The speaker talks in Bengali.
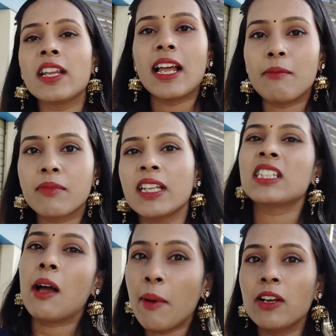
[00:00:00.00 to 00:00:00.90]
ওইটা
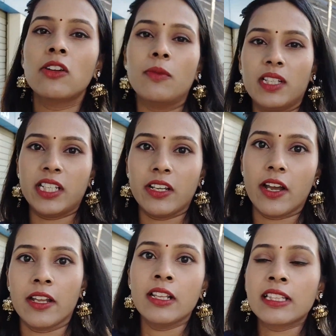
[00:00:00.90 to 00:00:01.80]
দামটাই সামান্য
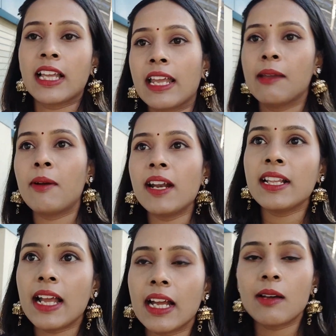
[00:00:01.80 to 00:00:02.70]
বেশি হয় তা
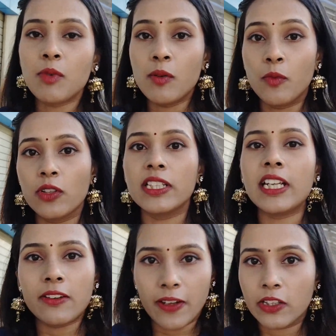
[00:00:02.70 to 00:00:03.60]
এবারে দেখাবো
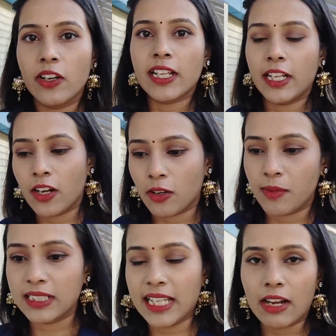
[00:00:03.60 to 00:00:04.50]
মন্দিরের ভিতরে
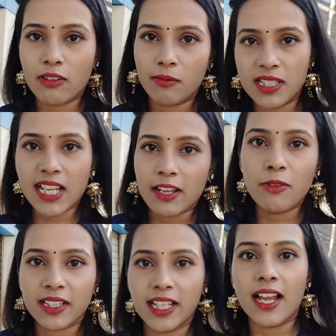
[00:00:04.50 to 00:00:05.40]
কীরকম আছে এখন আমরা
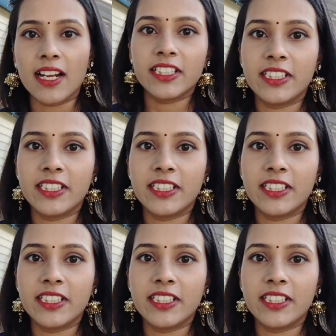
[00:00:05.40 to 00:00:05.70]
স্কাই ওয়াক দিয়ে